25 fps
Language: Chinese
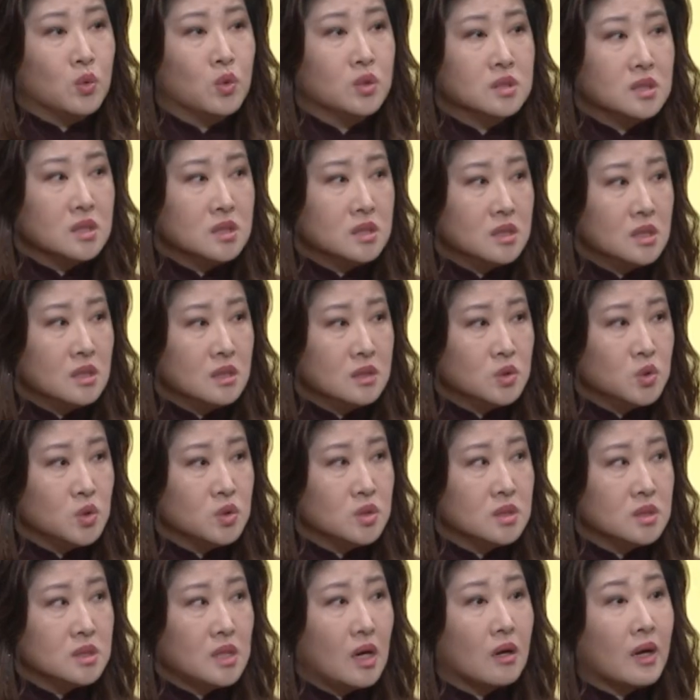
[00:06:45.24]
过这些就
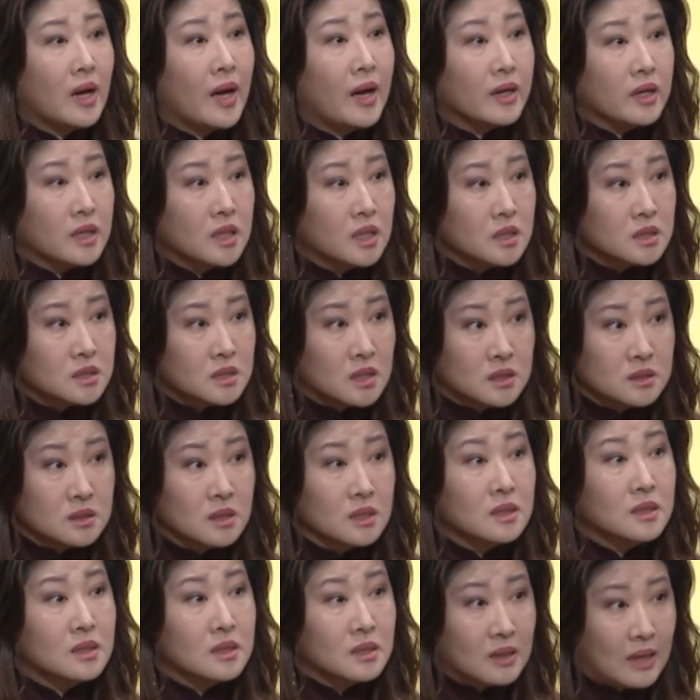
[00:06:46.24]
是要看个人的
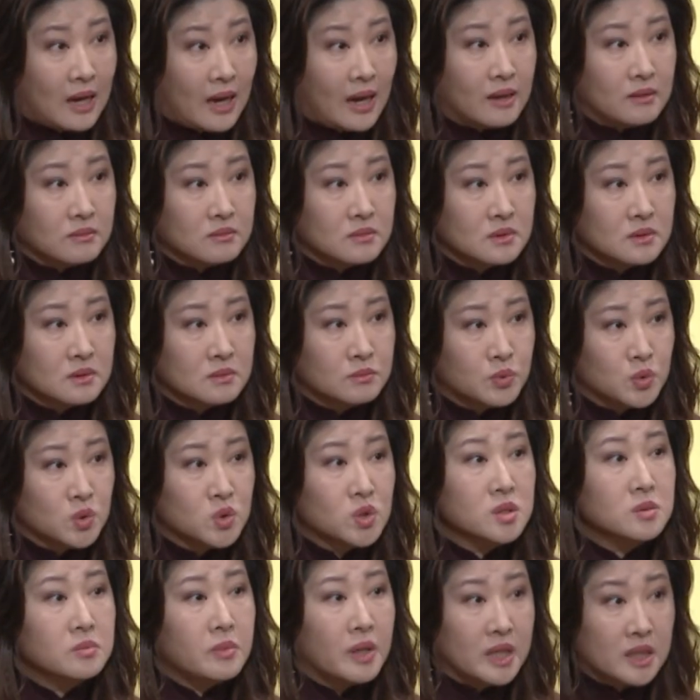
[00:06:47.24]
个案。 不
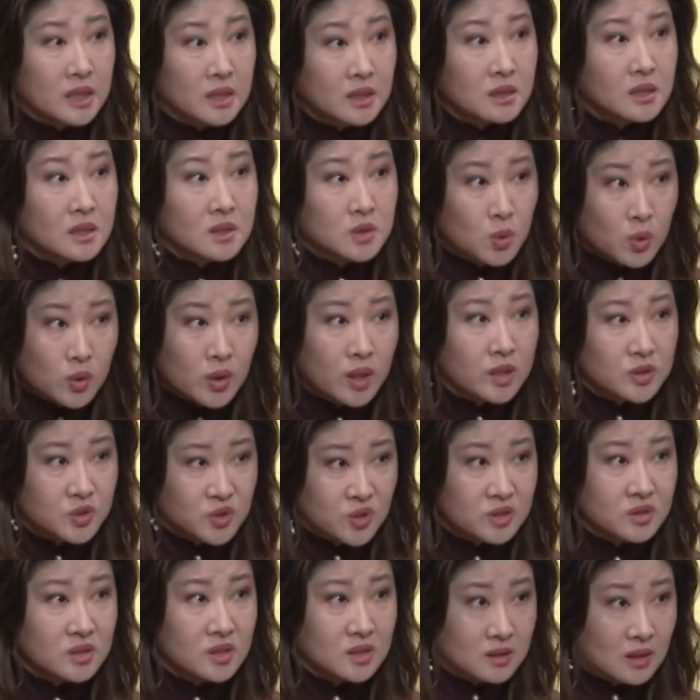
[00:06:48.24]
是每一个人都可以
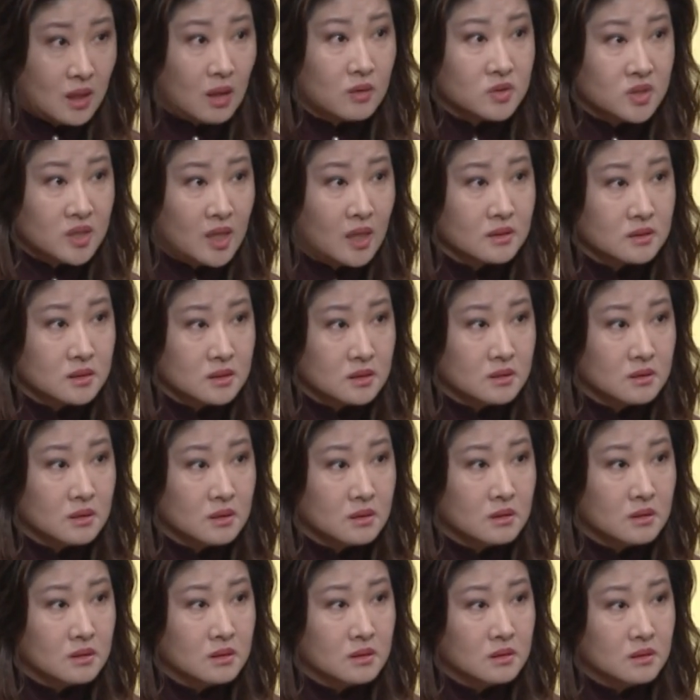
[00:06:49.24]
申请到这样子
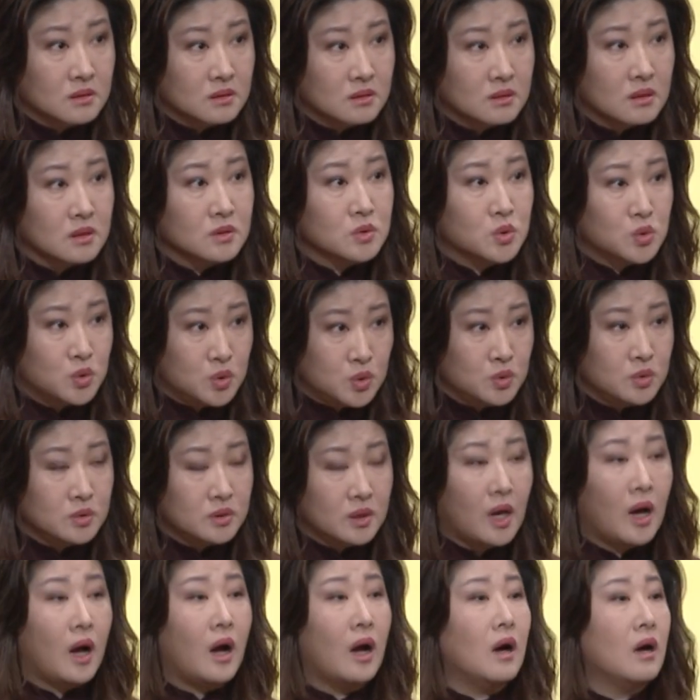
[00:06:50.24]
的需要，可
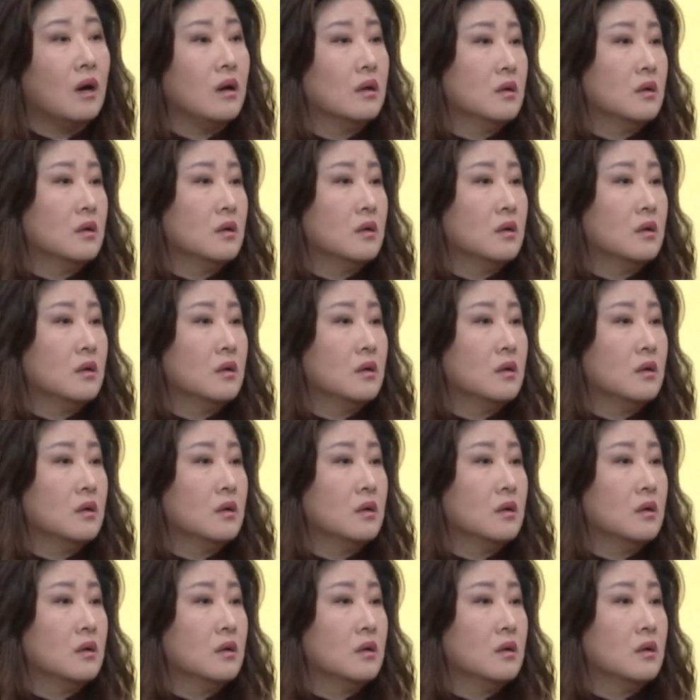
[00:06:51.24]
能他要